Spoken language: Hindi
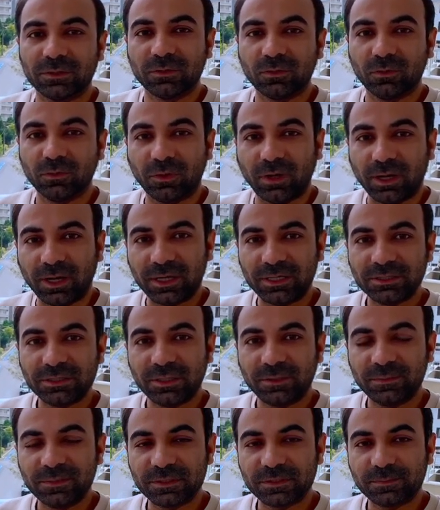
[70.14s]
तो आज
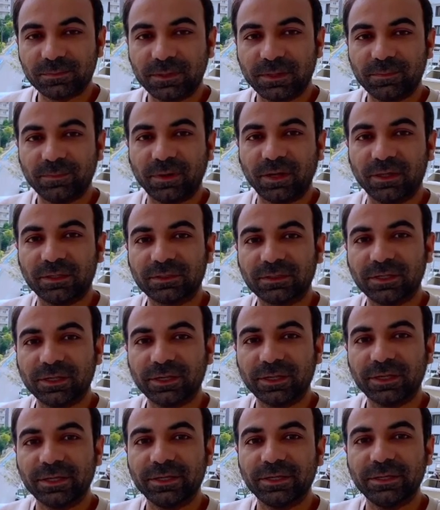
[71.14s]
हम इस पर बात
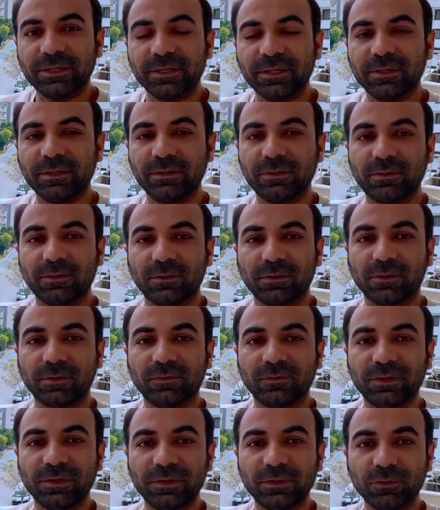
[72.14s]
करेंगे और
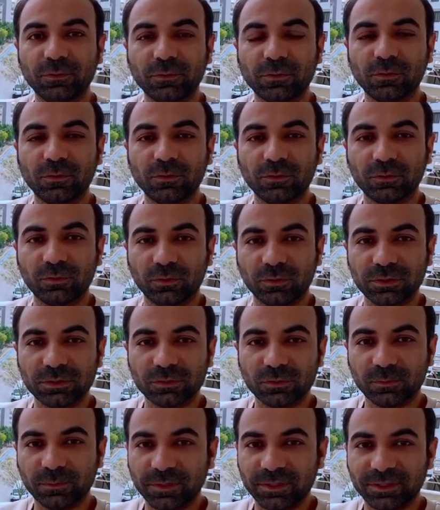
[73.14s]
वीडियो को दो
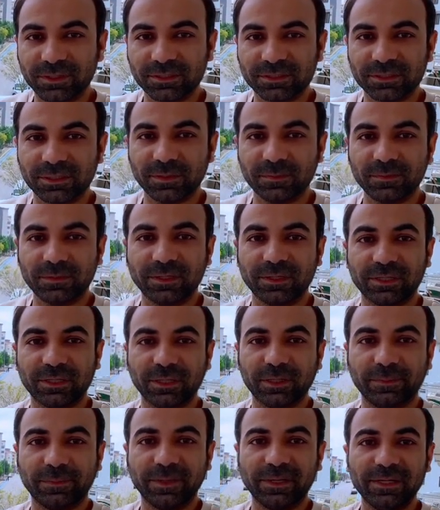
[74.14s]
हिस्सों पर तकसीम
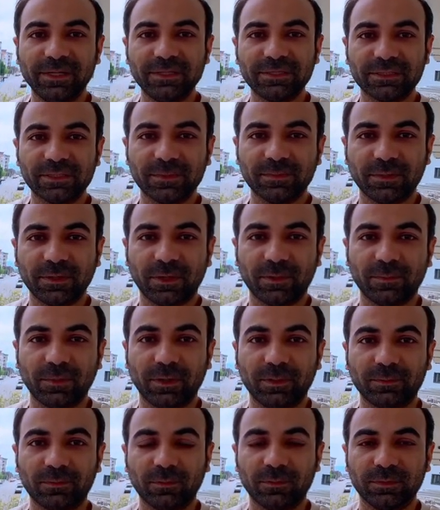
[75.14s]
करते हैं पहले हिस्से में हम
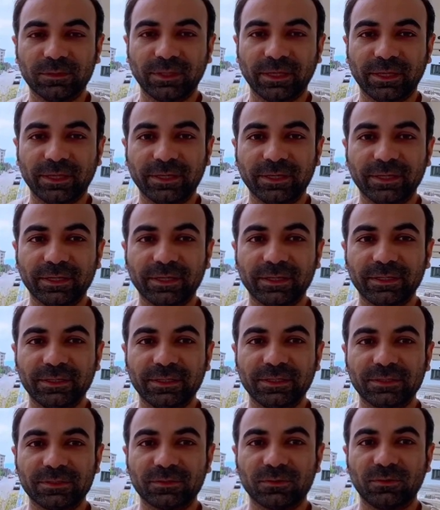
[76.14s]
आपको बताएंगे कि
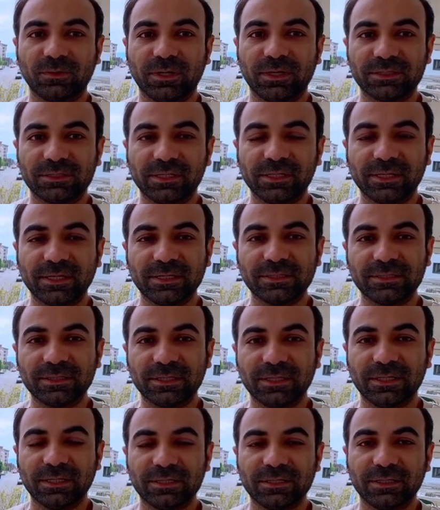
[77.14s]
ये इसको हासिल कैसे
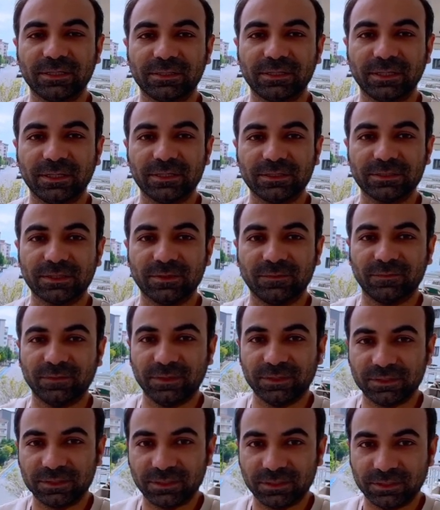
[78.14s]
किया जाता है इसकी
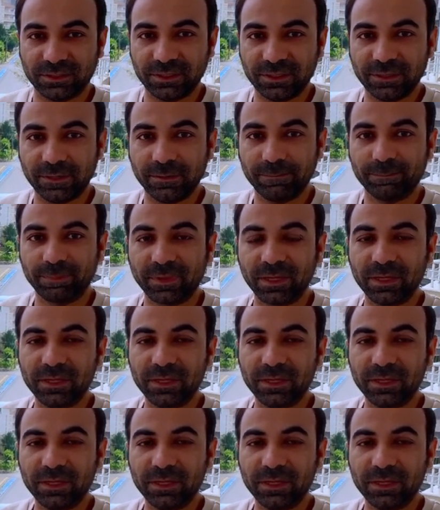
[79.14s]
फ़ीस कितनी है